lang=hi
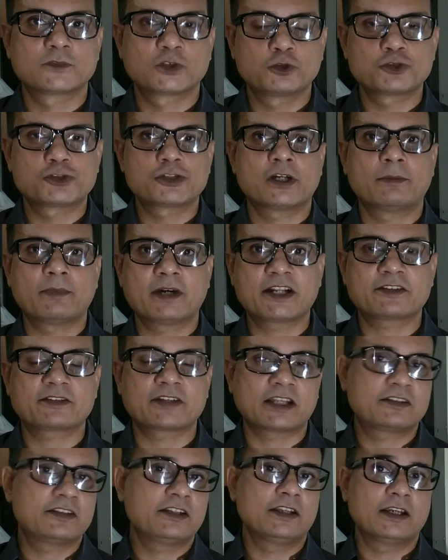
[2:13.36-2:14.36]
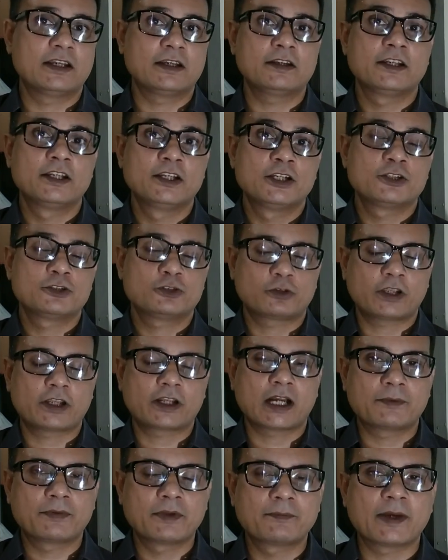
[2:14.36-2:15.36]
कुछ हमारे साथी हैं जो कि
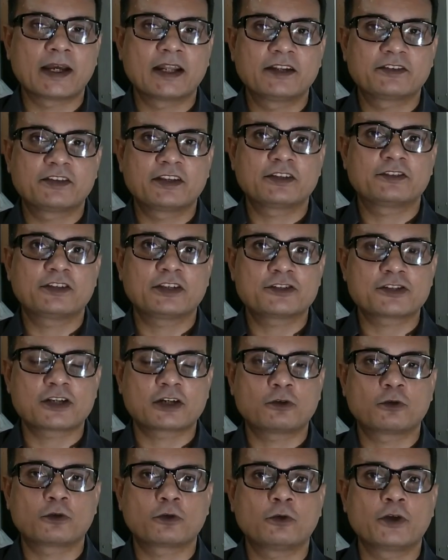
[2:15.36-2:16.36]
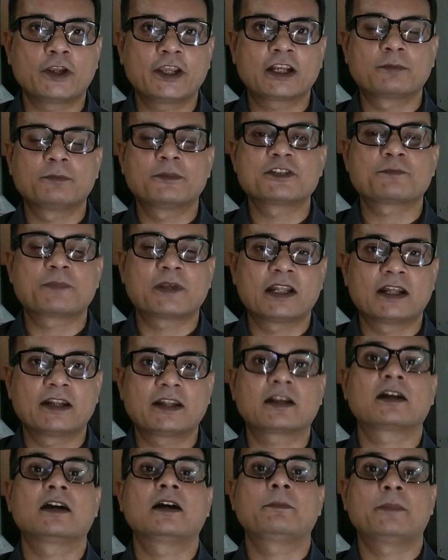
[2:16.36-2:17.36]
काफ़ी पहले से शिक्षकों को एक मंच पर
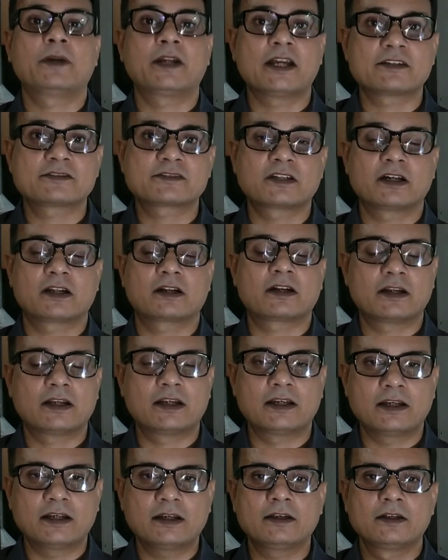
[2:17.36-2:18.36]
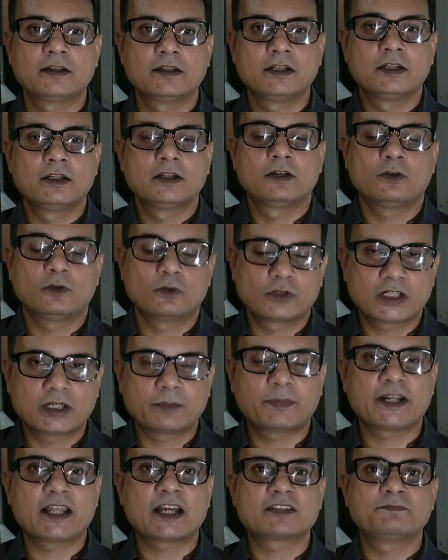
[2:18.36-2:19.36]
लाने का प्रयास कर रहे हैं उनका
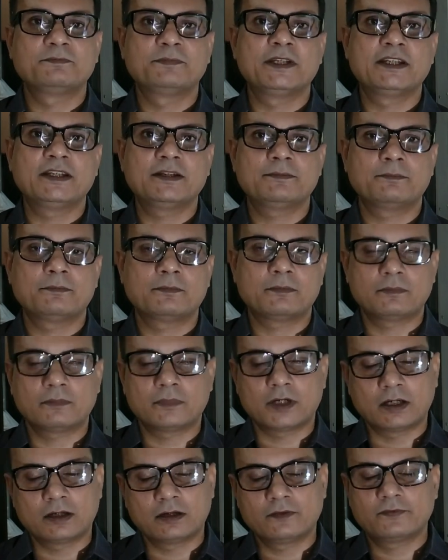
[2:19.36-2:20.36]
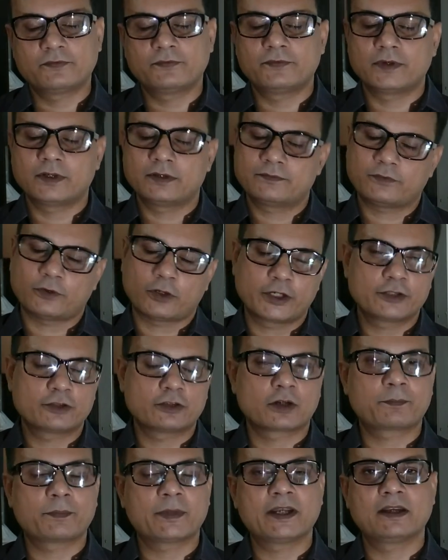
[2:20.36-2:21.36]
प्रयास भी फौरी
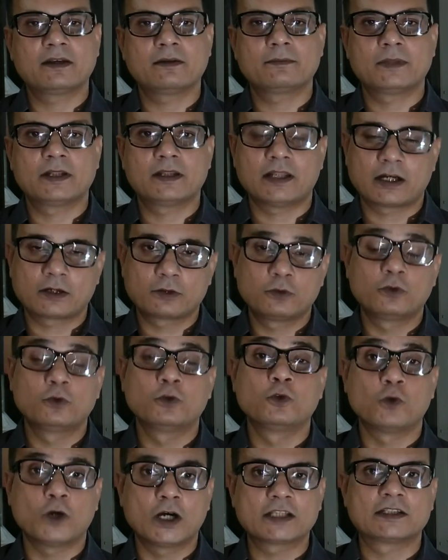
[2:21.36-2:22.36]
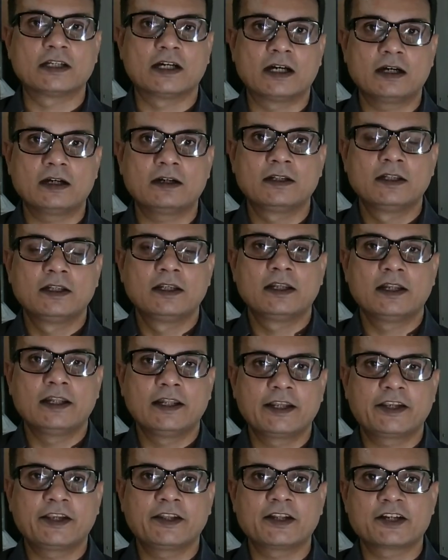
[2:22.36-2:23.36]
तौर पे लागू हुआ था
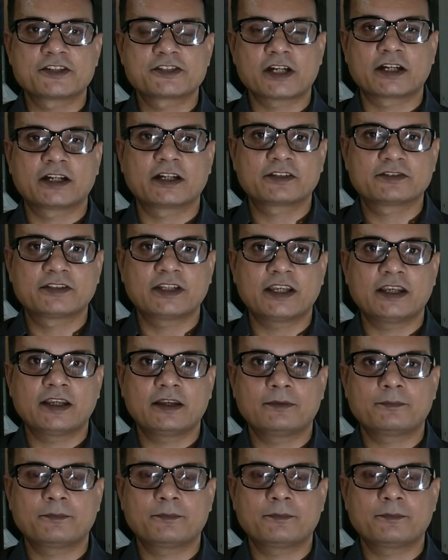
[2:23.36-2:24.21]
लेकिन अचानक से